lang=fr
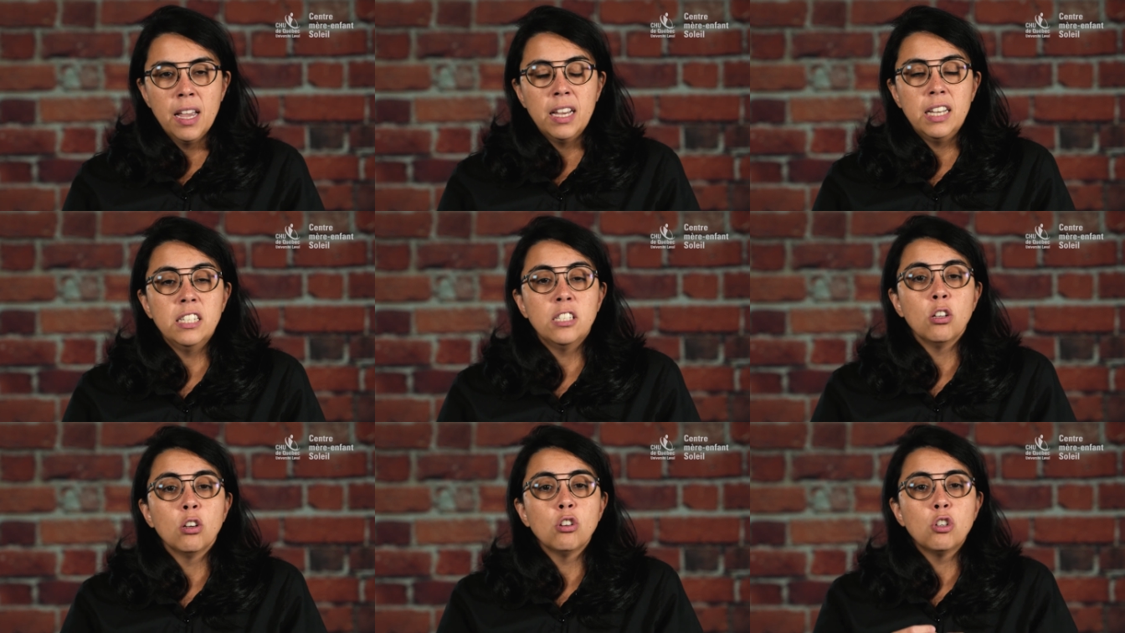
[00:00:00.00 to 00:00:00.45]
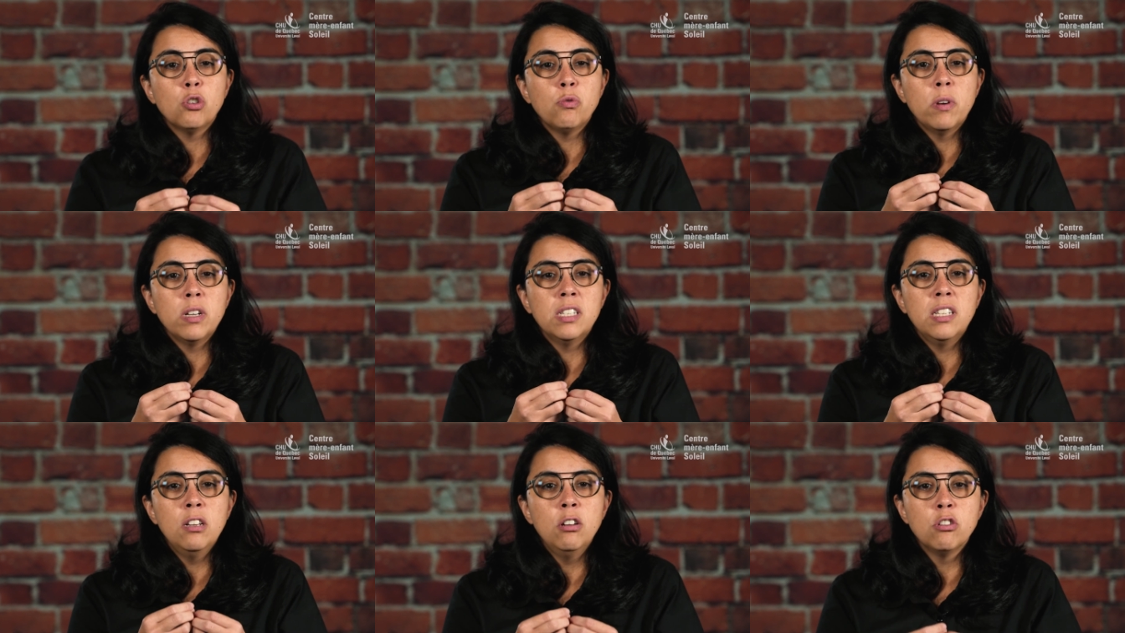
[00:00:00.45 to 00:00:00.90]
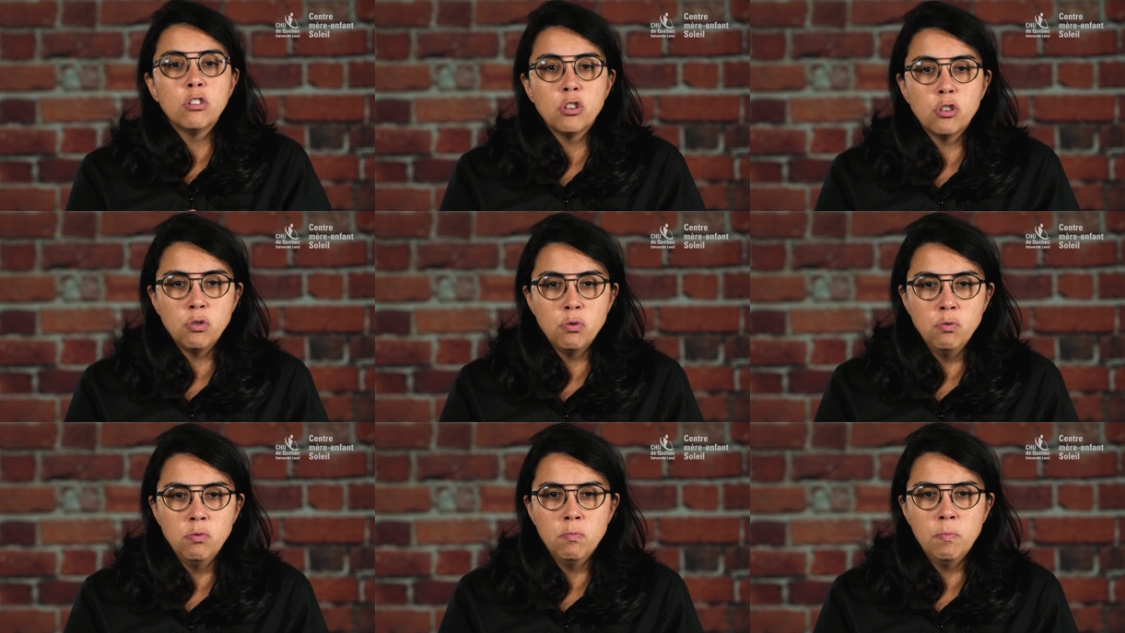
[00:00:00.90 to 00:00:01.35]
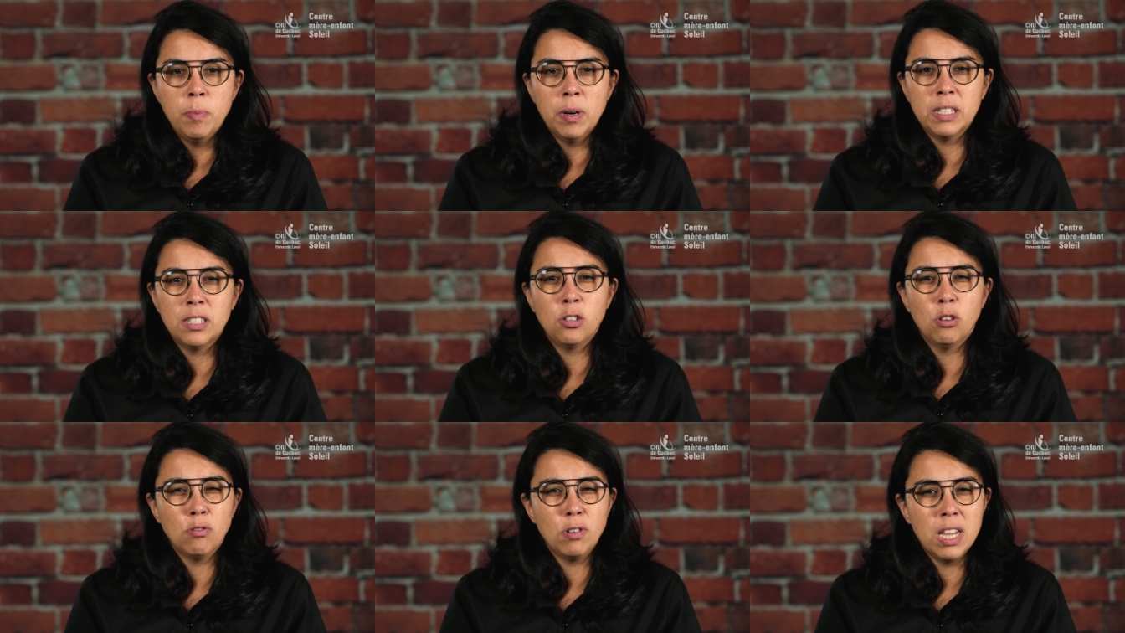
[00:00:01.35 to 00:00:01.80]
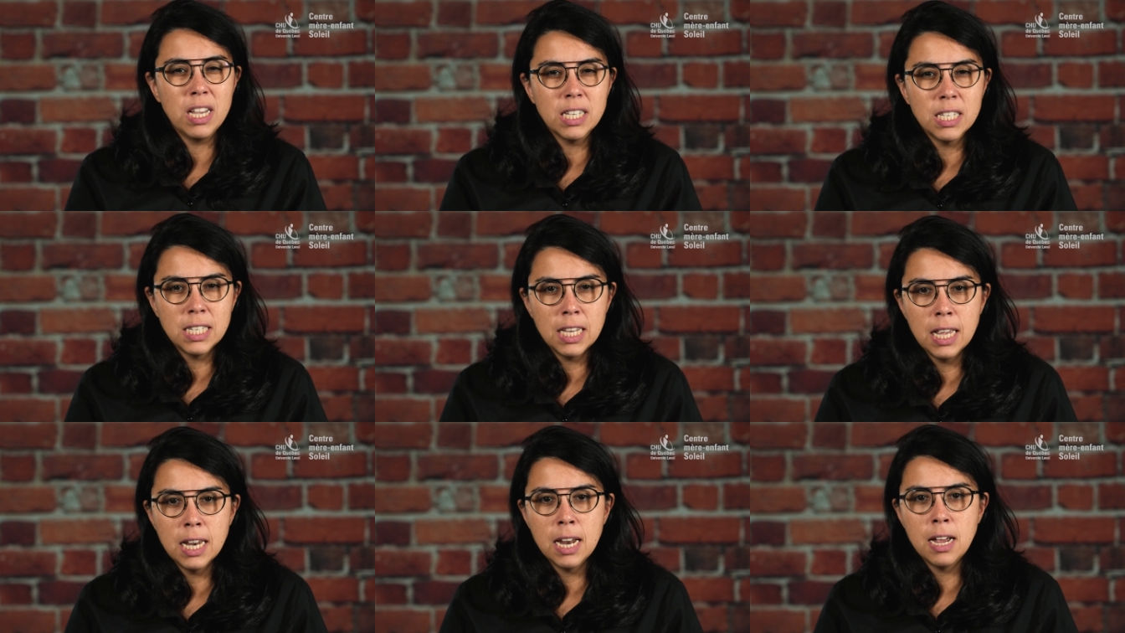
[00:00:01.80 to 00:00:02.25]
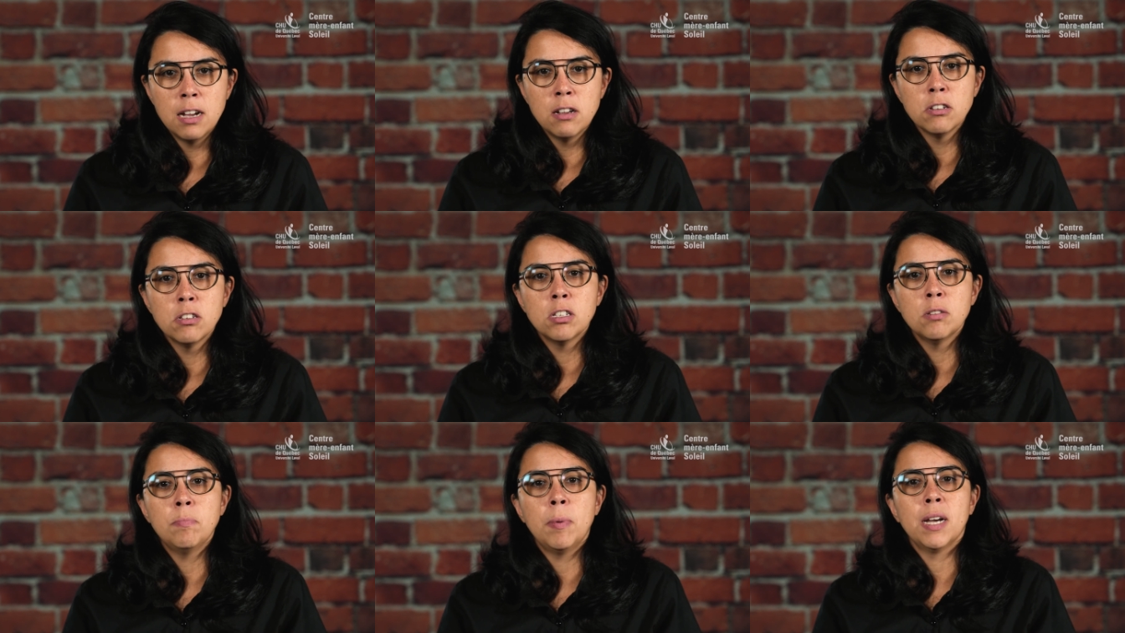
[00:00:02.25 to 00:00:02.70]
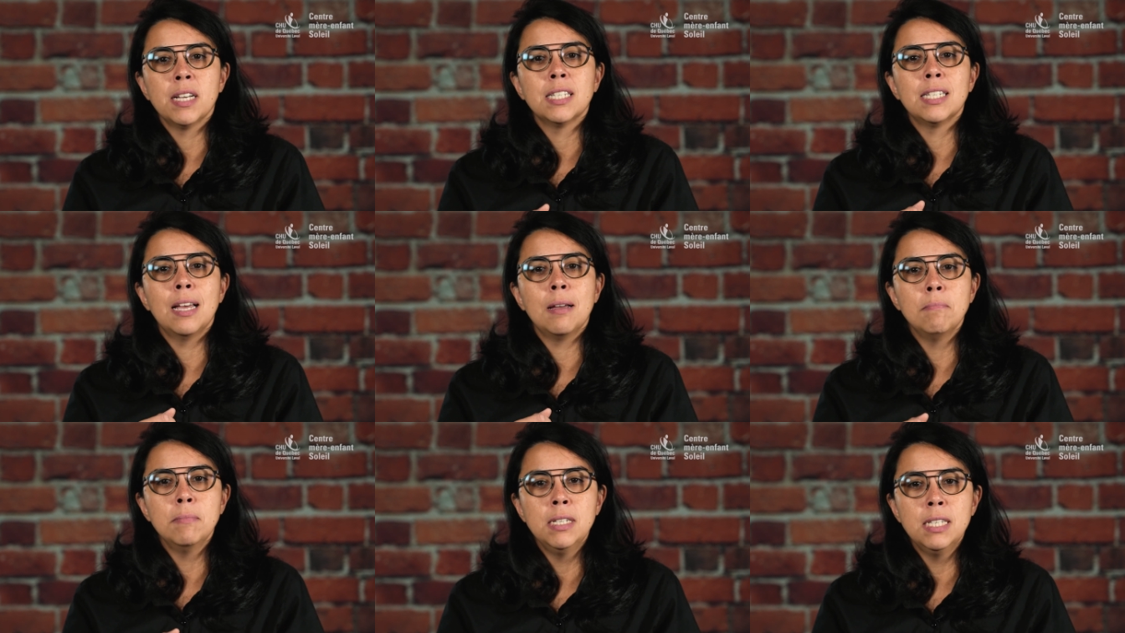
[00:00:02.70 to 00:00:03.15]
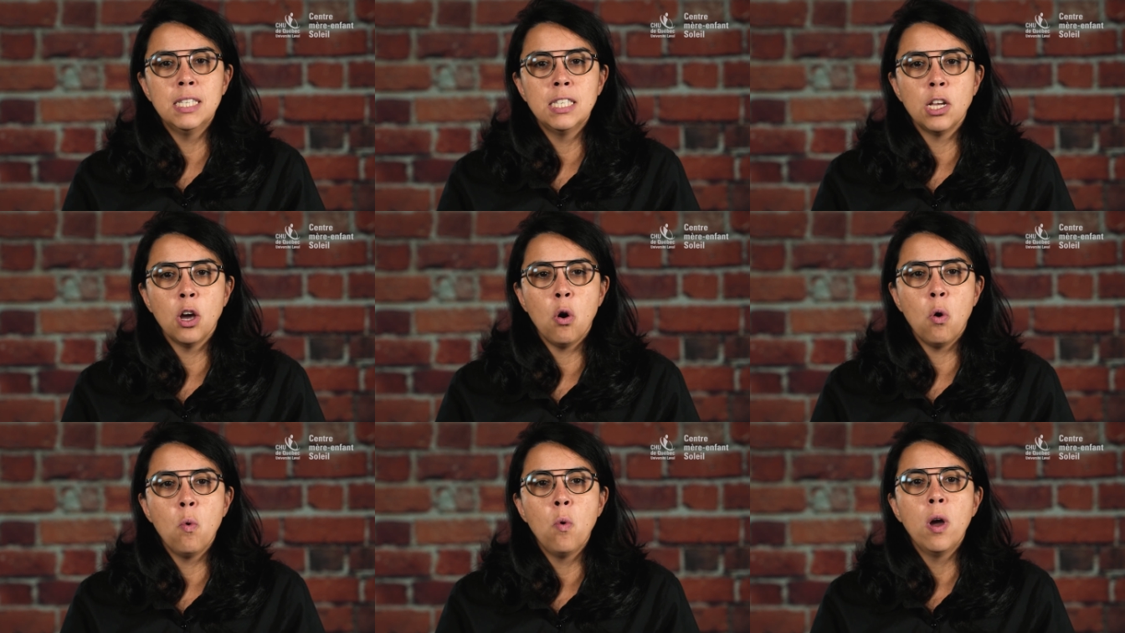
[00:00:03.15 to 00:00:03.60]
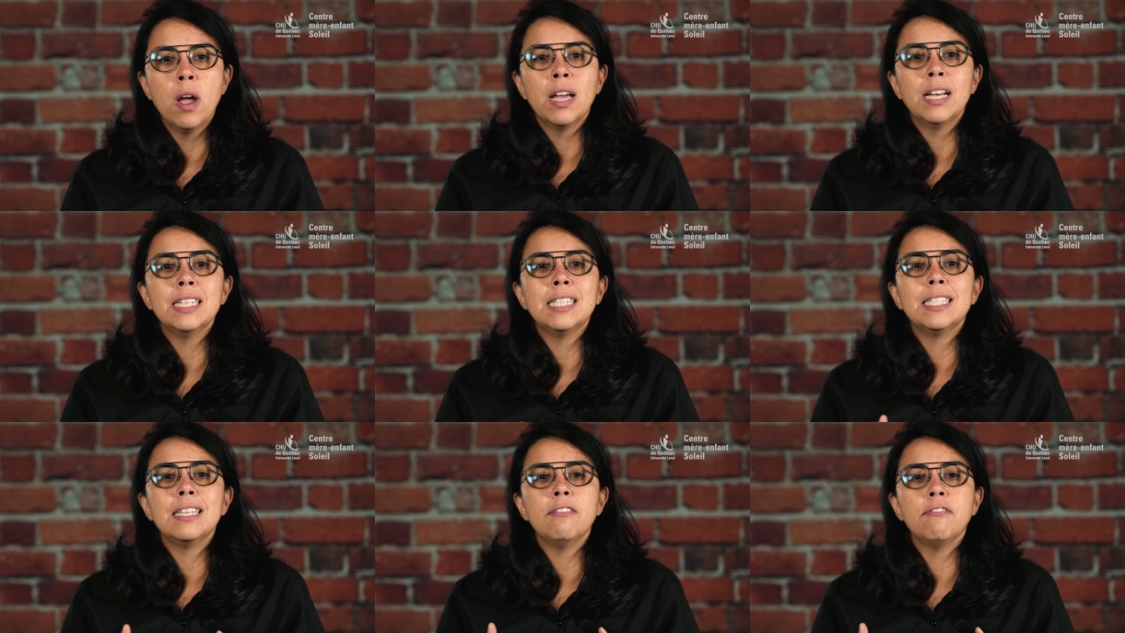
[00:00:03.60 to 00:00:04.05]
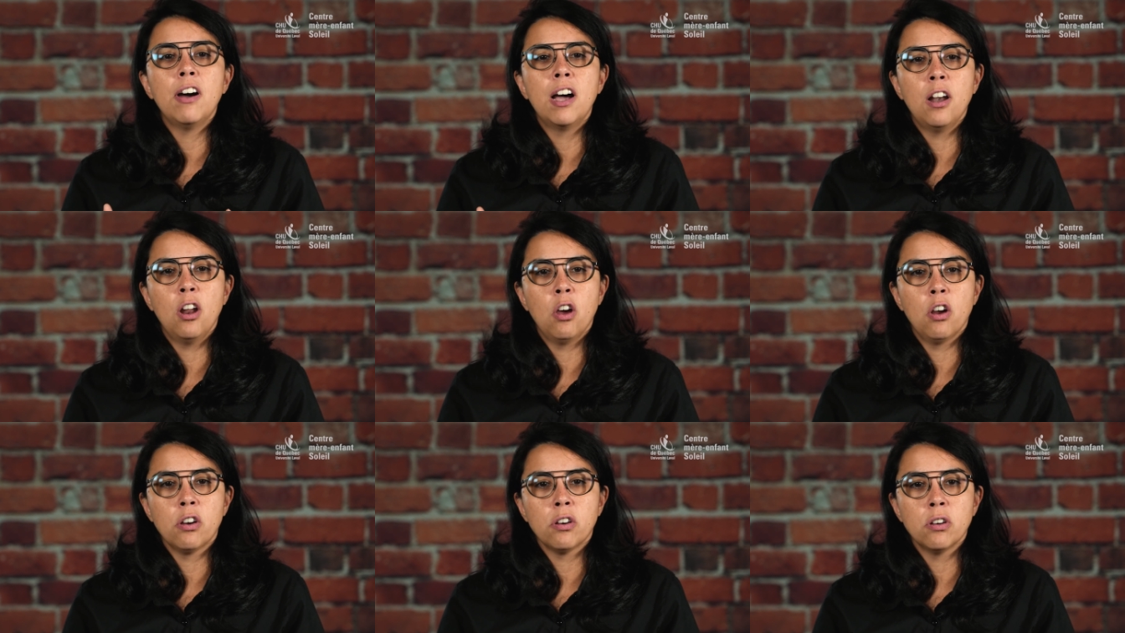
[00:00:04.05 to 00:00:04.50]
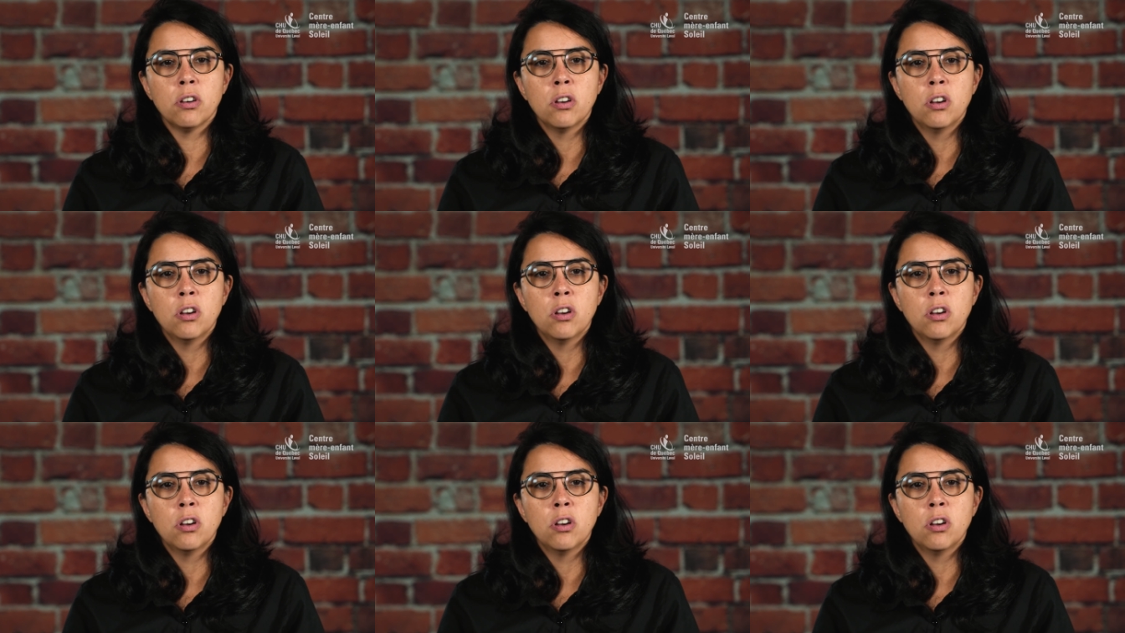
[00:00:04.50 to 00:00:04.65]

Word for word: Ils ont choisi le CHU par son excellence, par sa mission et ses valeurs.